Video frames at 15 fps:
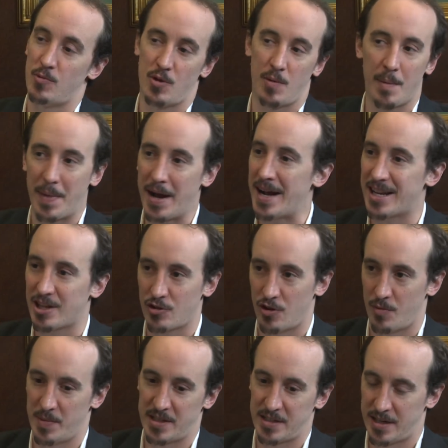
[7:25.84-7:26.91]
uno va a pagar todos
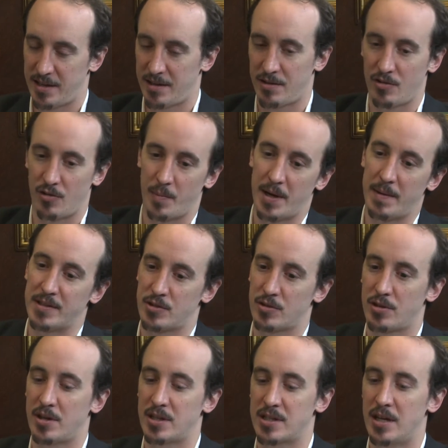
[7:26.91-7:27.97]
los meses, ahí nombrabas
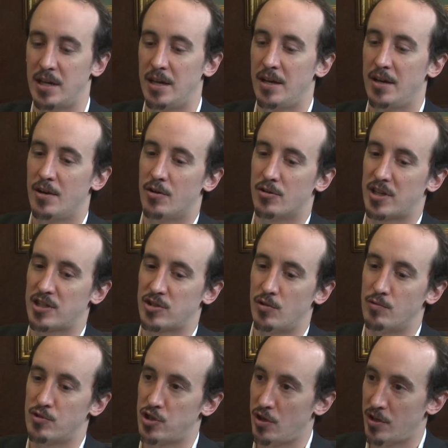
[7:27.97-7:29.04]
otras, otras
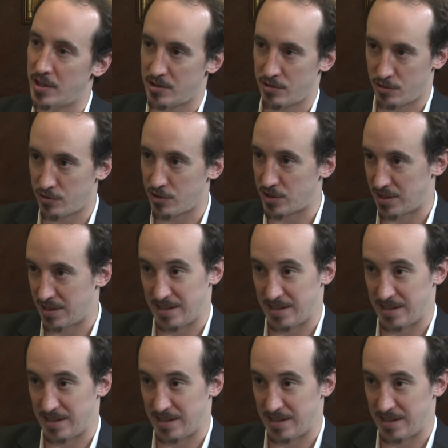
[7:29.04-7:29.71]
soluciones, nosotros